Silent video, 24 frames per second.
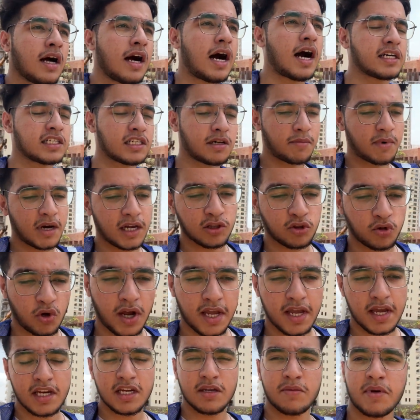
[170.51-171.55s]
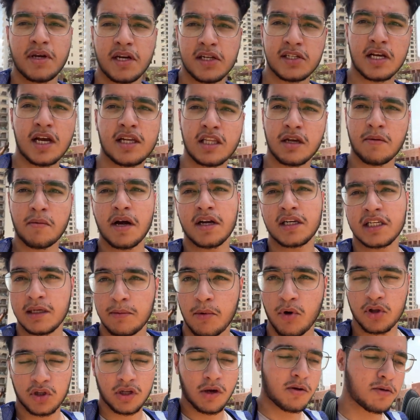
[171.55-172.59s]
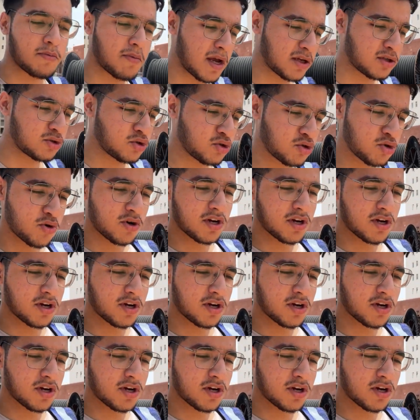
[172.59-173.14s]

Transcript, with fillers: आज अमान तो आया ही नहीं मेरे साथ अमान की बहुत कमी महसूस हो